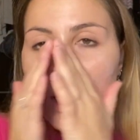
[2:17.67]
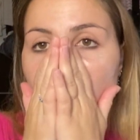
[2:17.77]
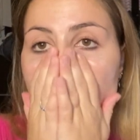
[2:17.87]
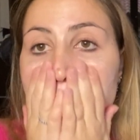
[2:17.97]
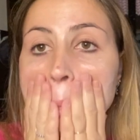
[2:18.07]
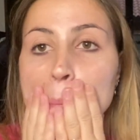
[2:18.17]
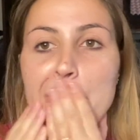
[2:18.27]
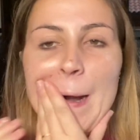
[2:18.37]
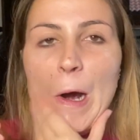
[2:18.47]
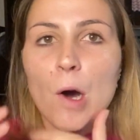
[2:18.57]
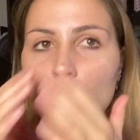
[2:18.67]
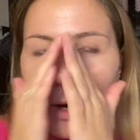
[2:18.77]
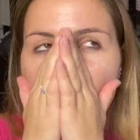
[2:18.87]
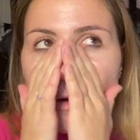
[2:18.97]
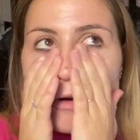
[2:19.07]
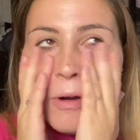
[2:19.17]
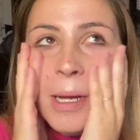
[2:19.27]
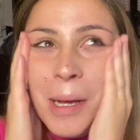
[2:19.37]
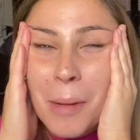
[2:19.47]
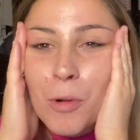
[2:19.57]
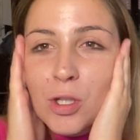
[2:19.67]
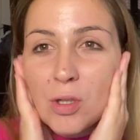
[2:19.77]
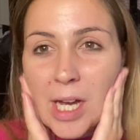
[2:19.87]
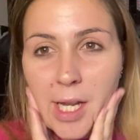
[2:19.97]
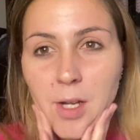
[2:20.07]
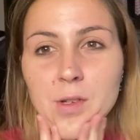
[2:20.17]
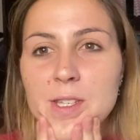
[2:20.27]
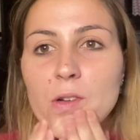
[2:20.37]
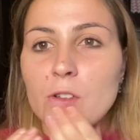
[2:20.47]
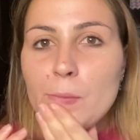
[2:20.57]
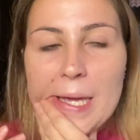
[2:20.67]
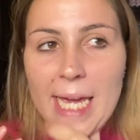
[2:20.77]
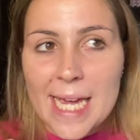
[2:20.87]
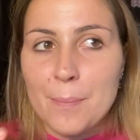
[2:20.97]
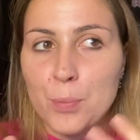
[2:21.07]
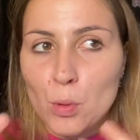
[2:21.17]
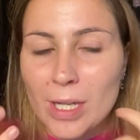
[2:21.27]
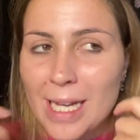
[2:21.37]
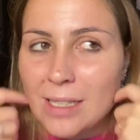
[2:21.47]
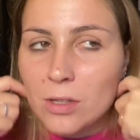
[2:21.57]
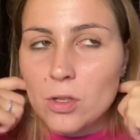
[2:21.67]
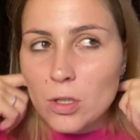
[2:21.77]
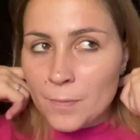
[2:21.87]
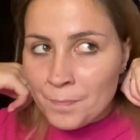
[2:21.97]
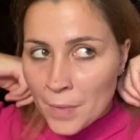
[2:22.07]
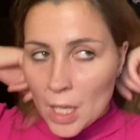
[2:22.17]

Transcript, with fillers: mh, mm, però è molto carino, secondo me è più adatto